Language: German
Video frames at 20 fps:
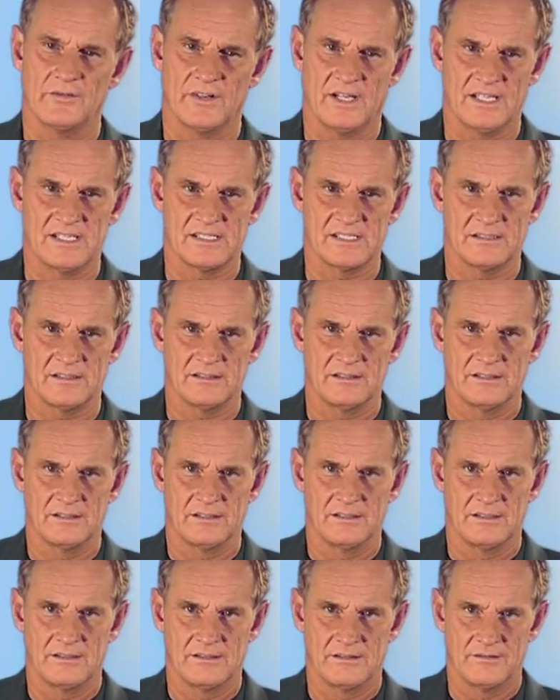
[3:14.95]
Weise
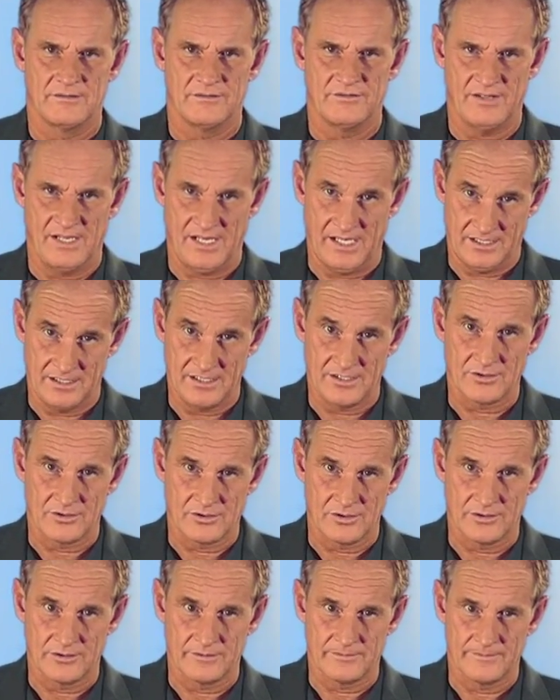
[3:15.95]

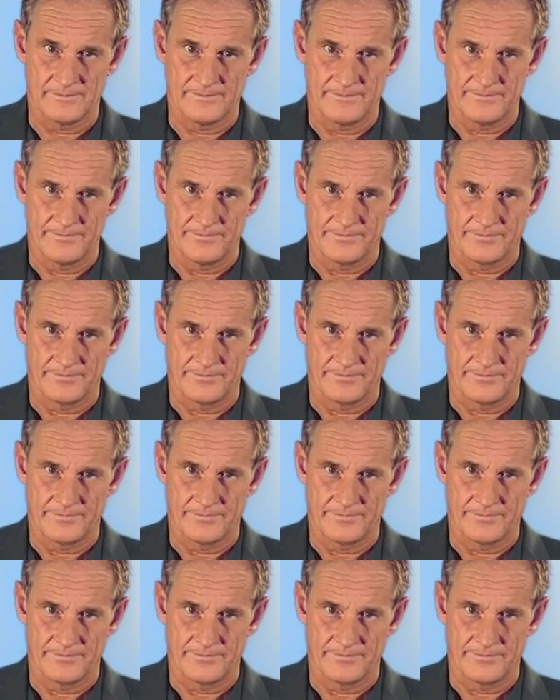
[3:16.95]
verändern können.